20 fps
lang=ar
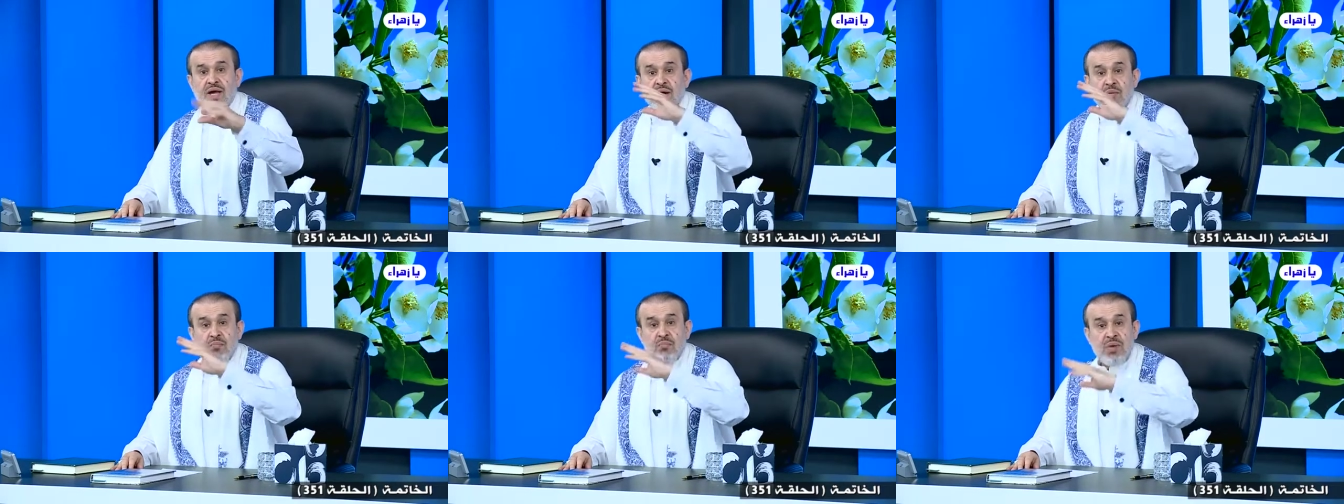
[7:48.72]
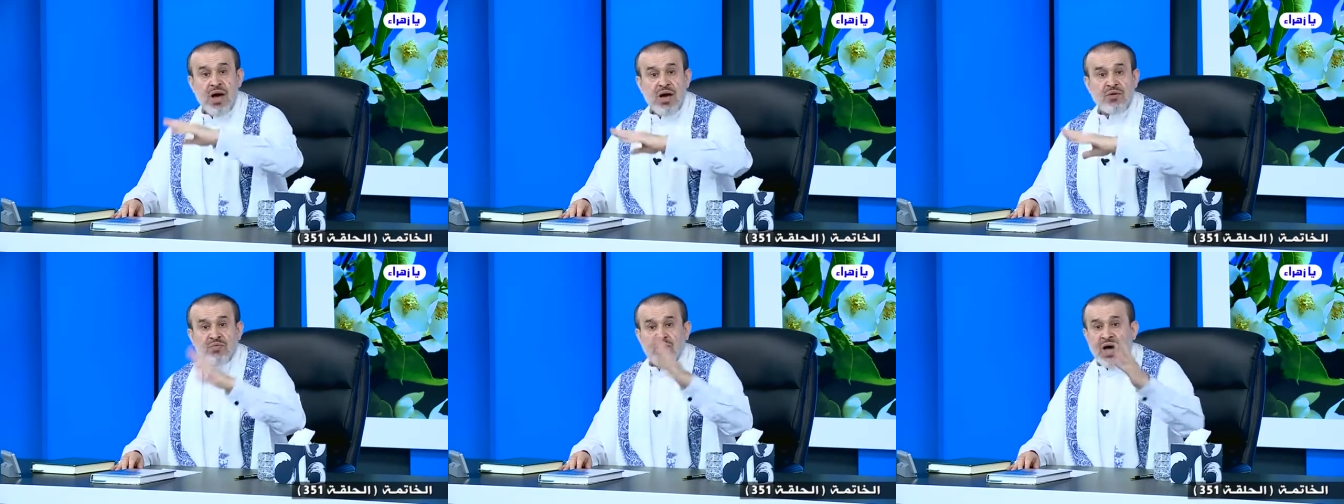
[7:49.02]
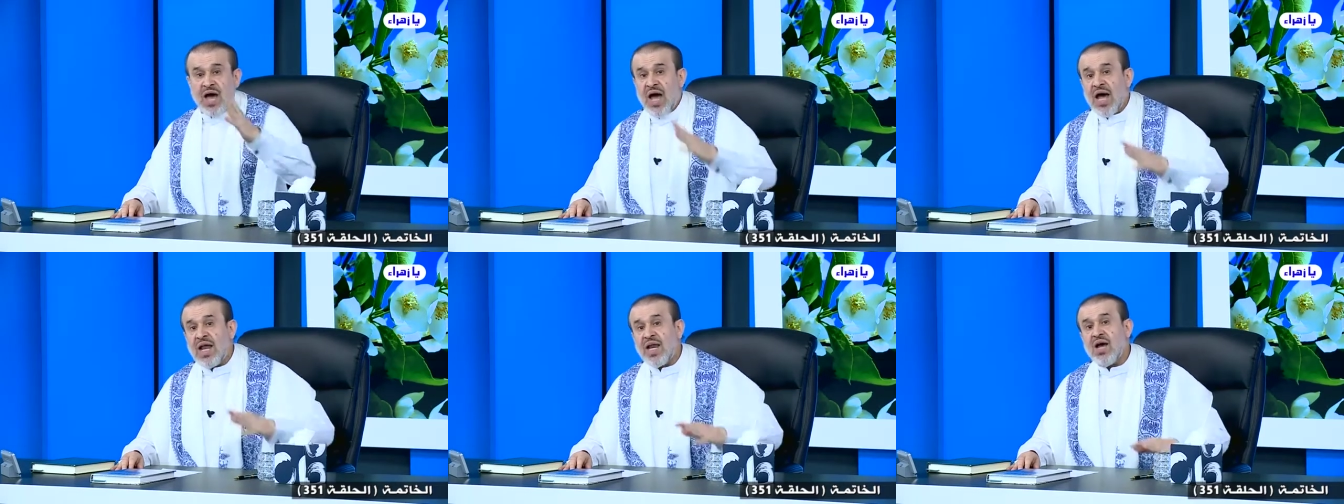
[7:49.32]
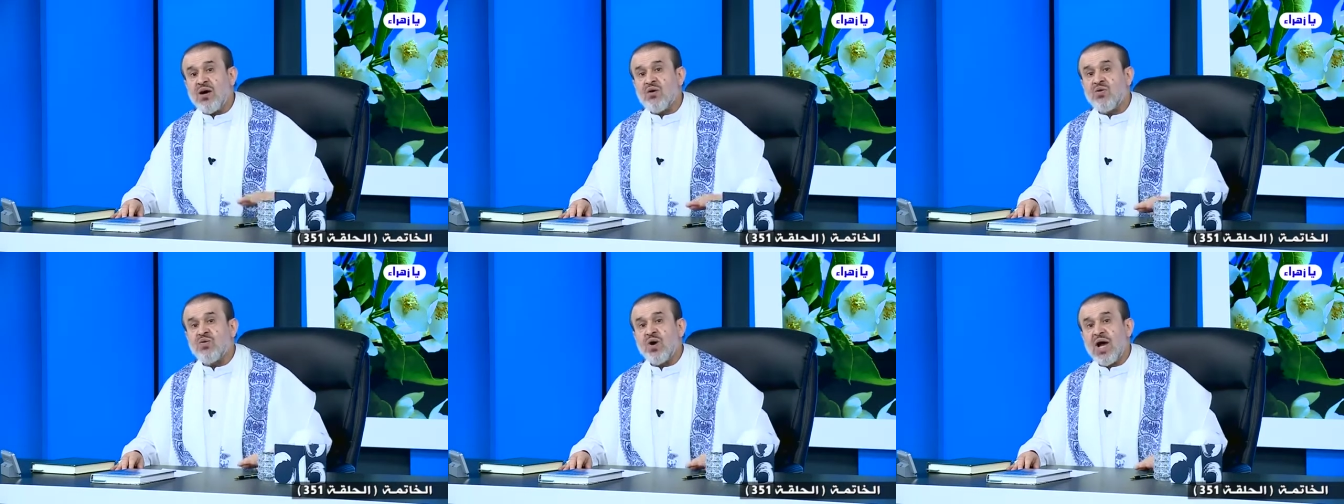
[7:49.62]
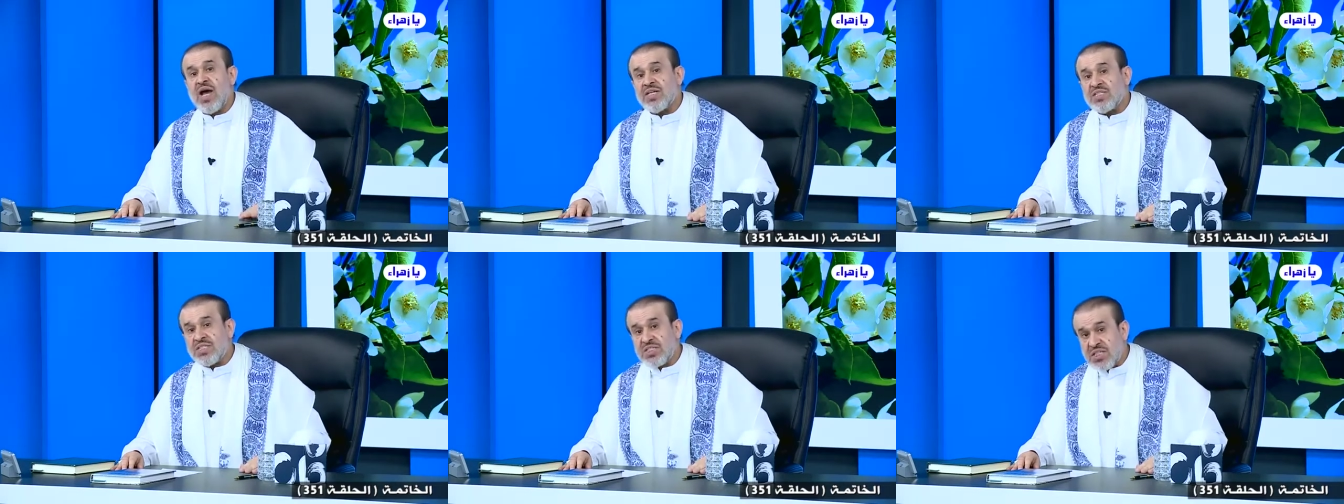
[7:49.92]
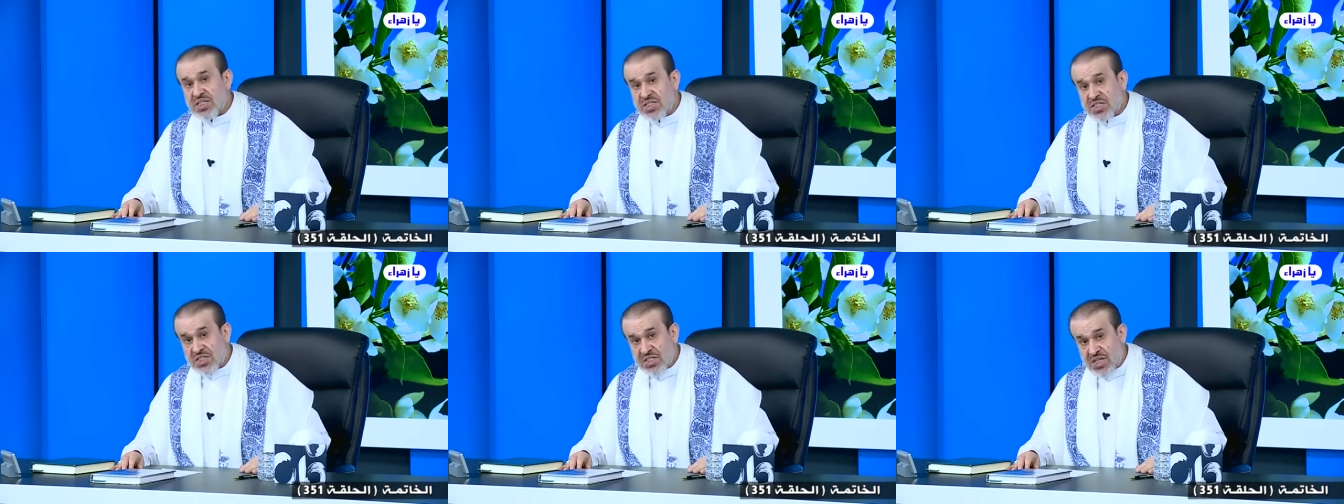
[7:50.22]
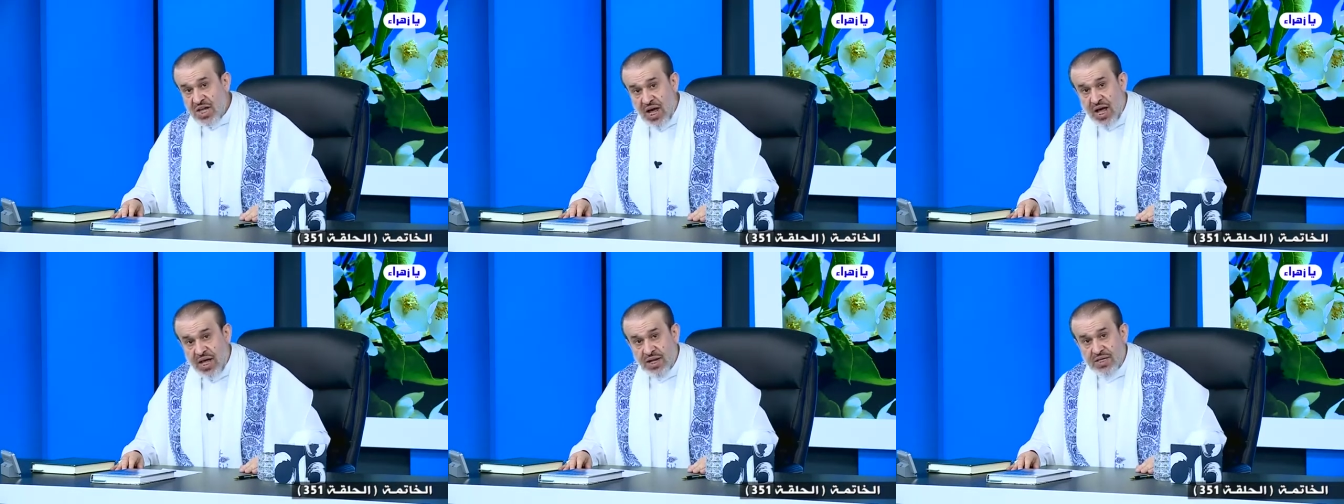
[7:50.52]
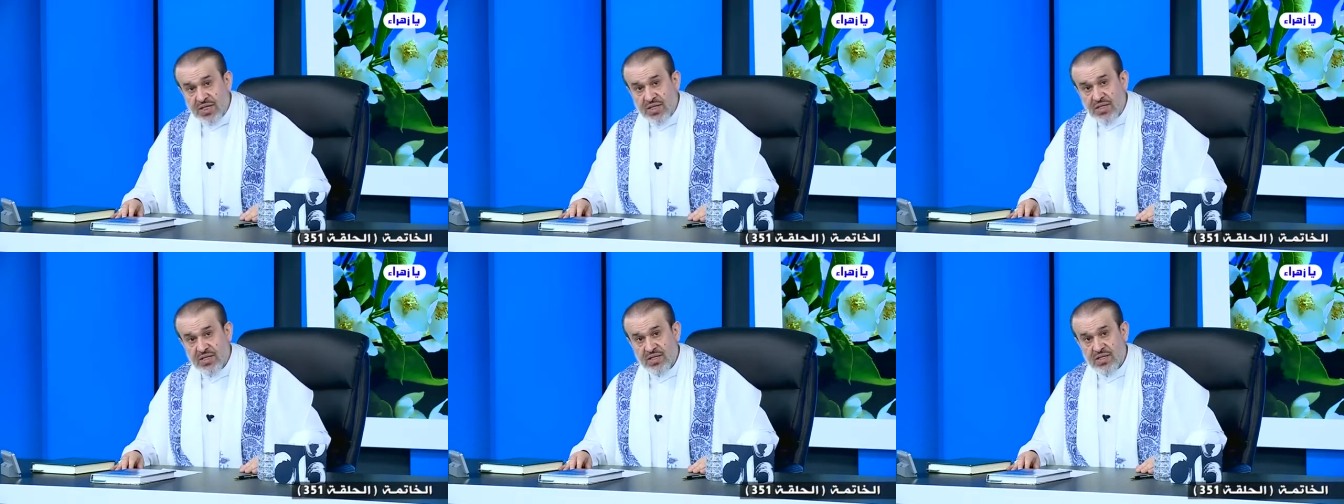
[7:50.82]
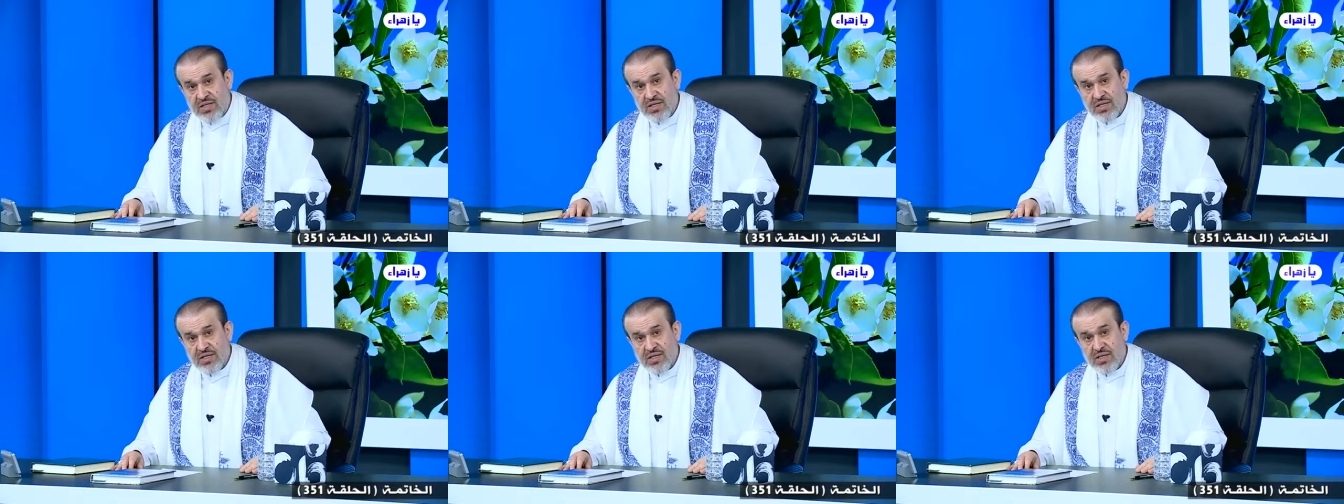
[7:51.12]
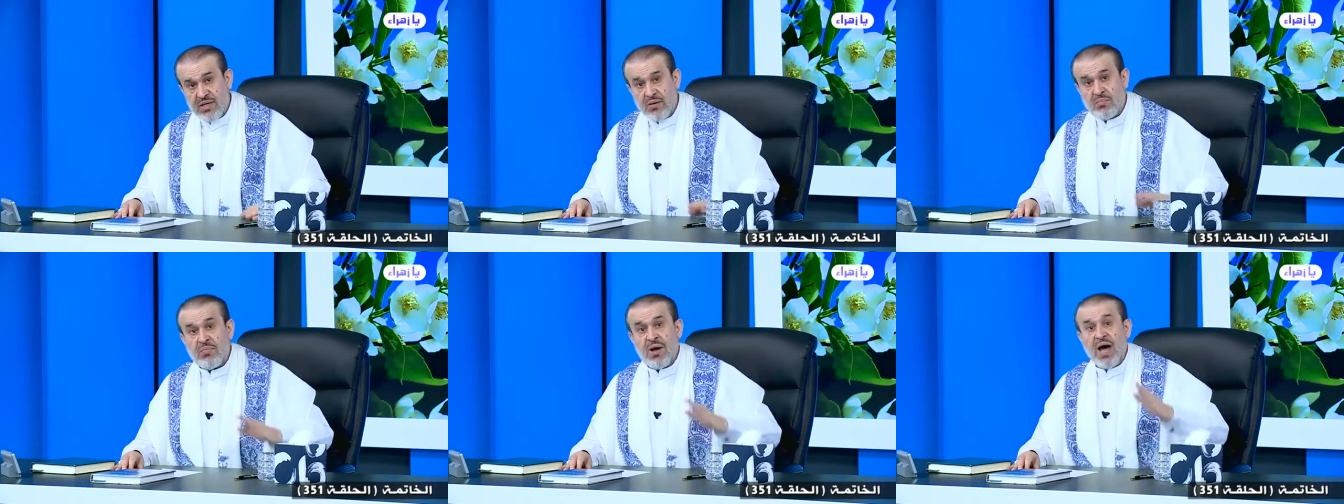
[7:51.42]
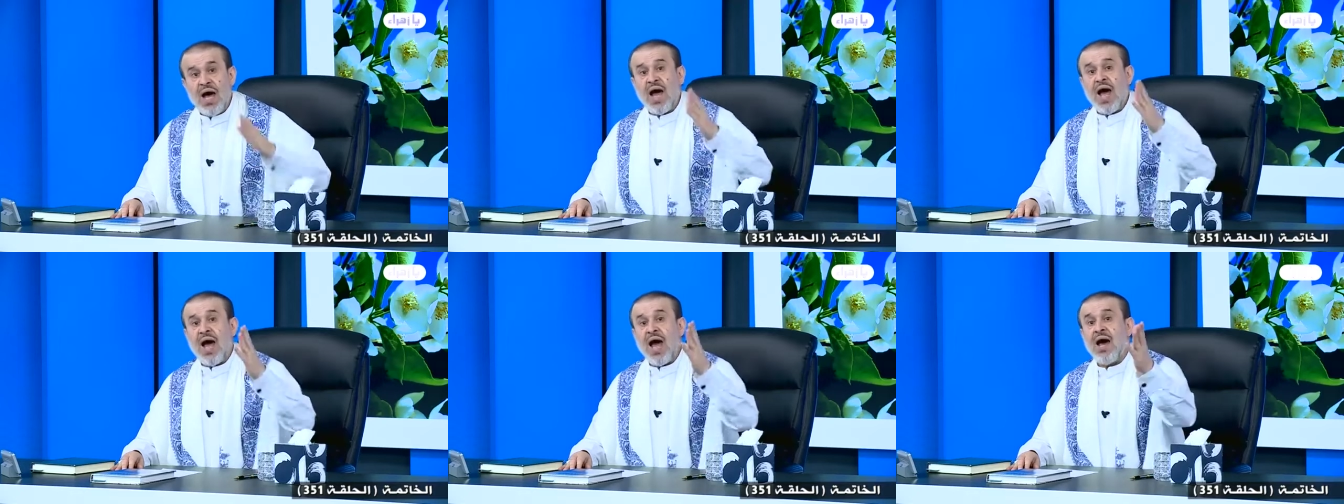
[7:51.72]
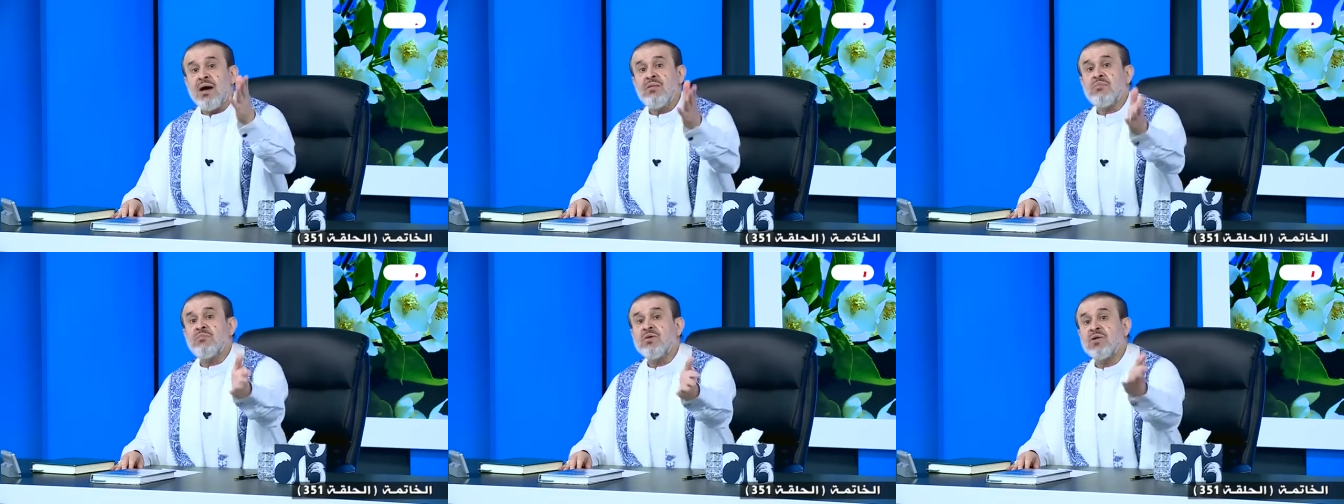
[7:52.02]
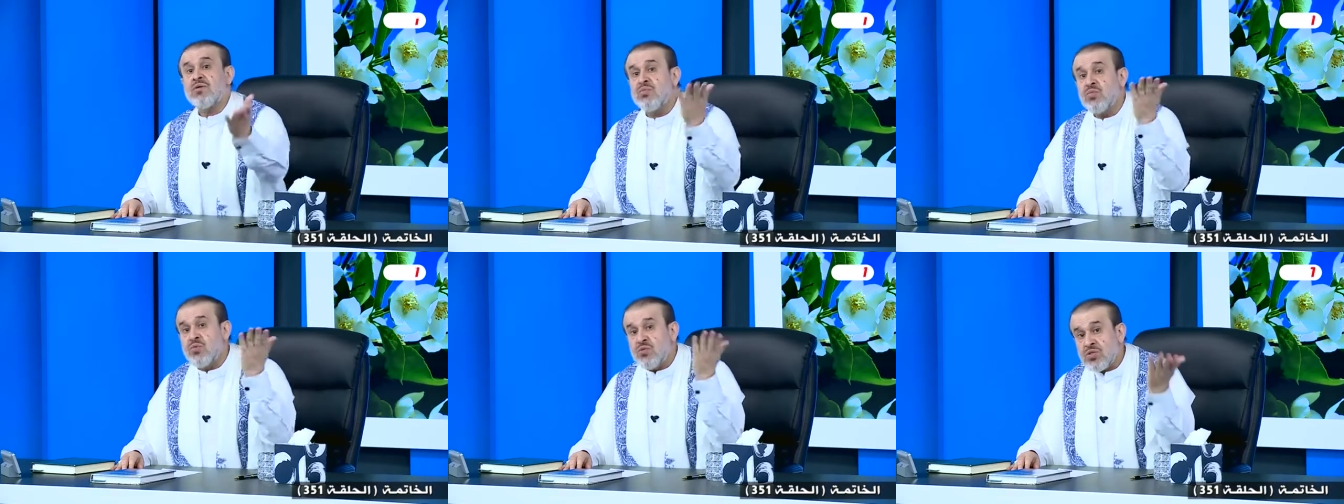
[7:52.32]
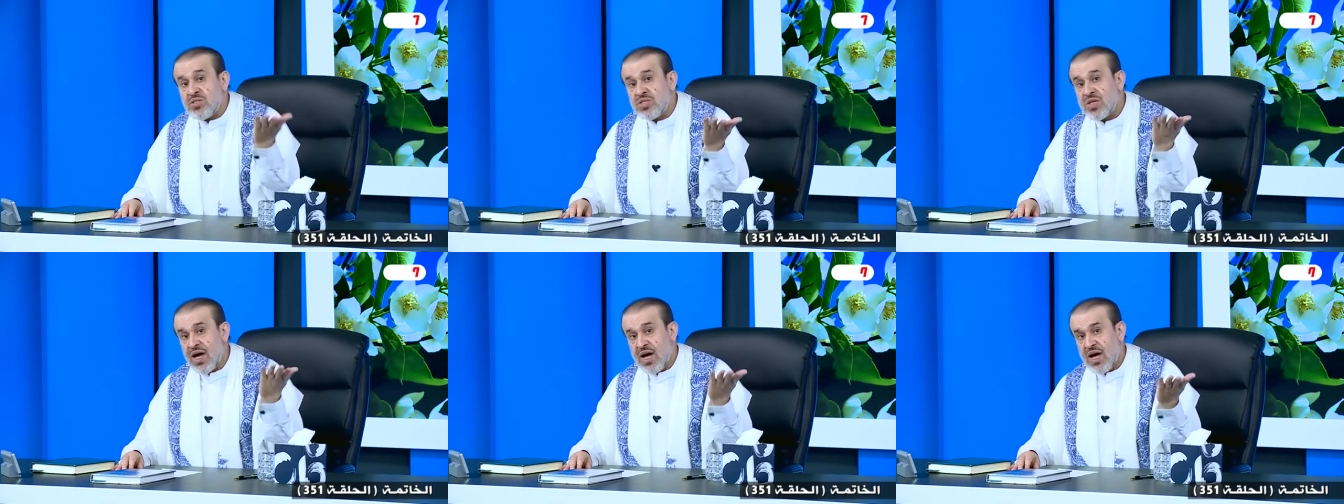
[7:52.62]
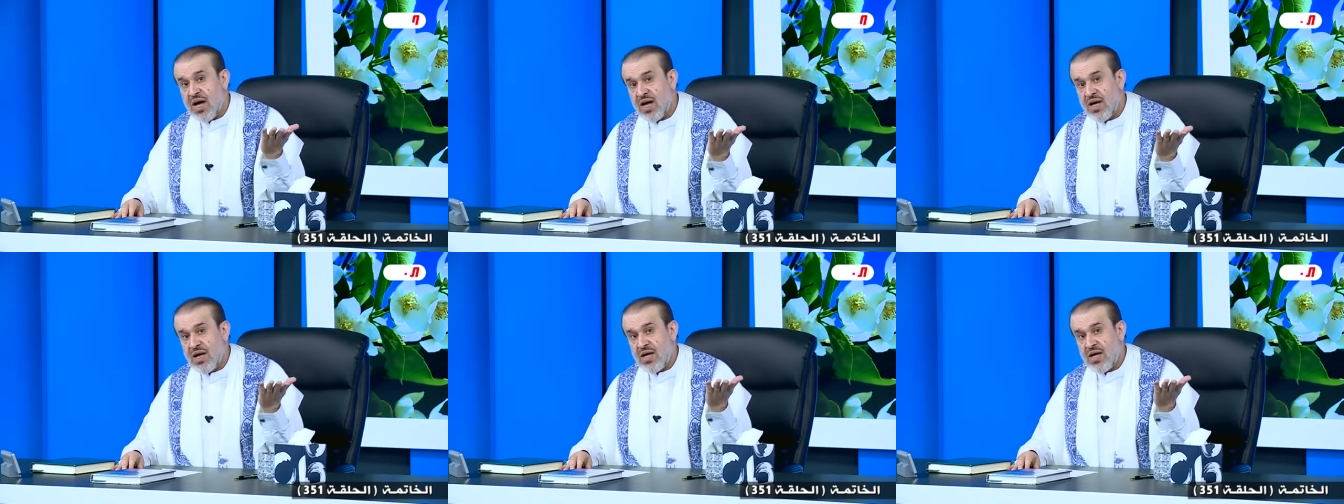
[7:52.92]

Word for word: ما فعله السيستاني مع عمرو موسى